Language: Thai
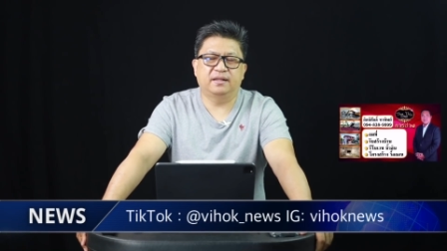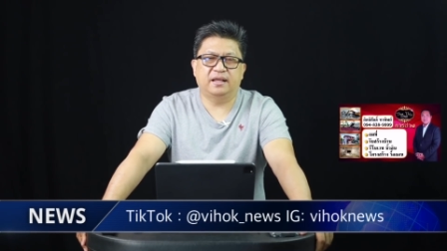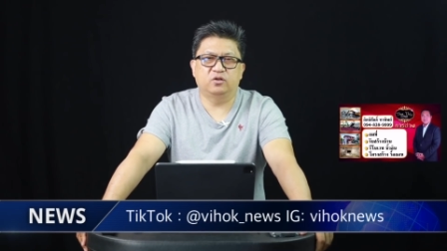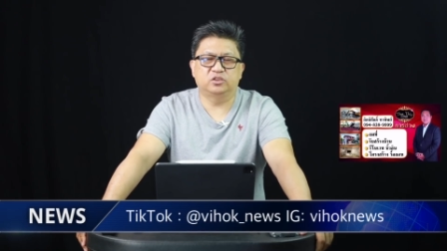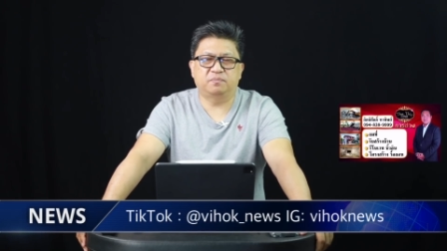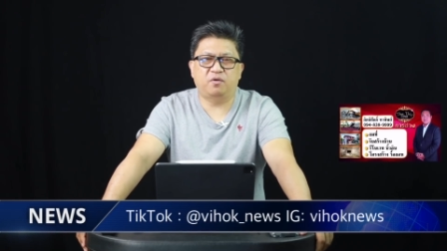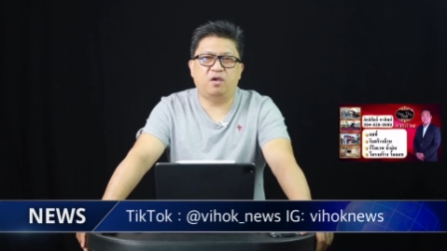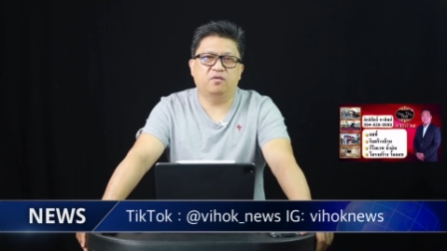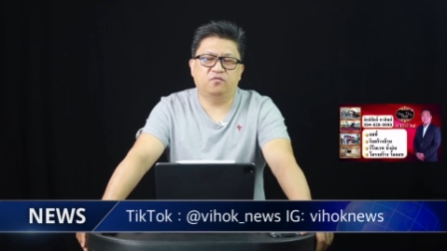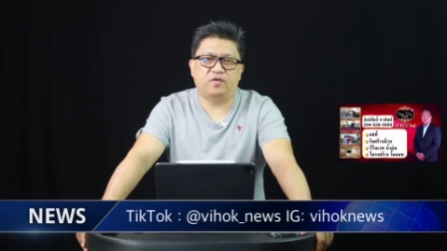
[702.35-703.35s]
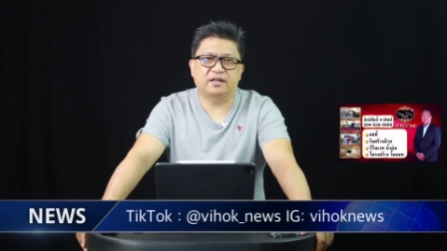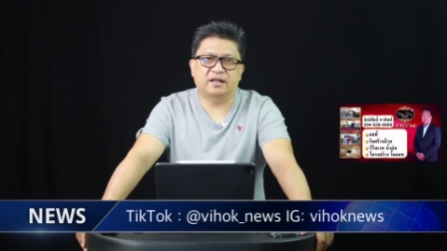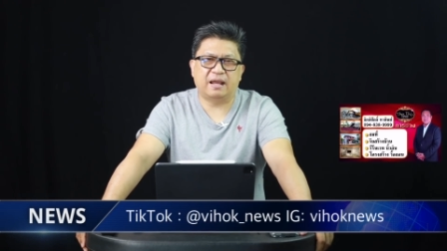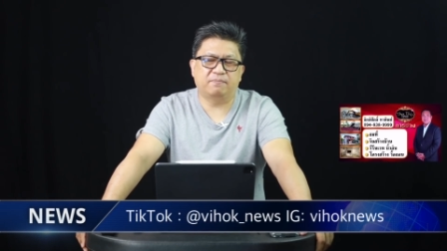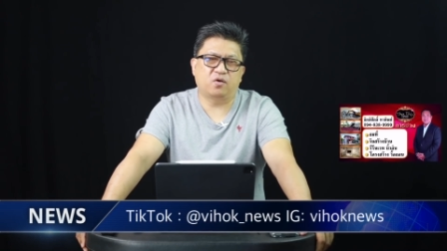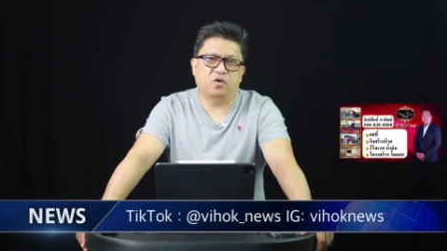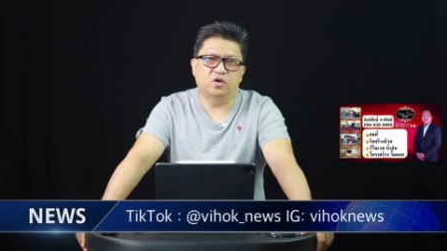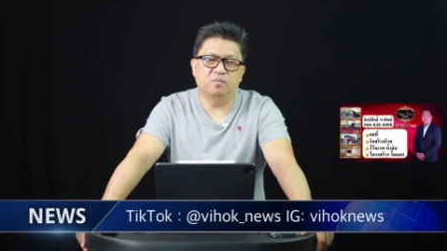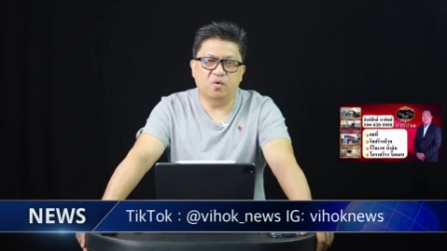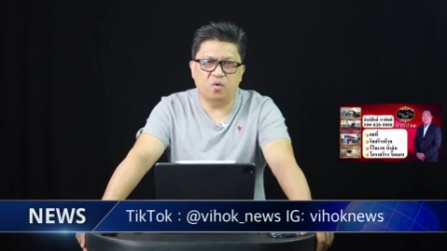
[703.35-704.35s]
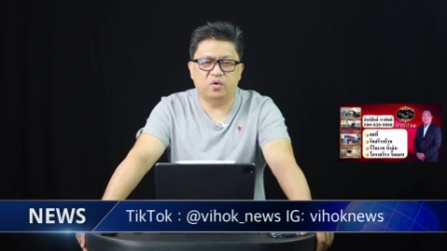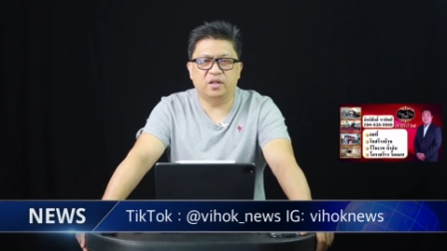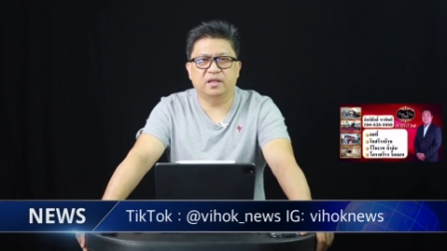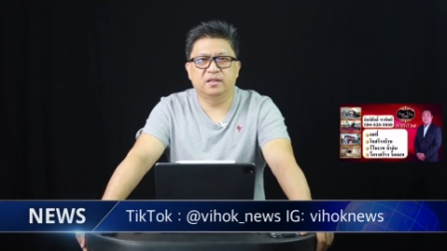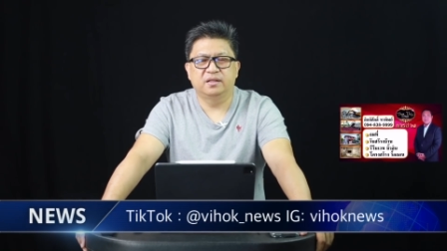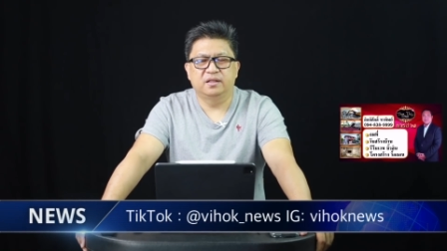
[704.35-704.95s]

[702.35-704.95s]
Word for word: นะฮะโดยเฉพาะแฟนคลับของน้องโมเนี่ย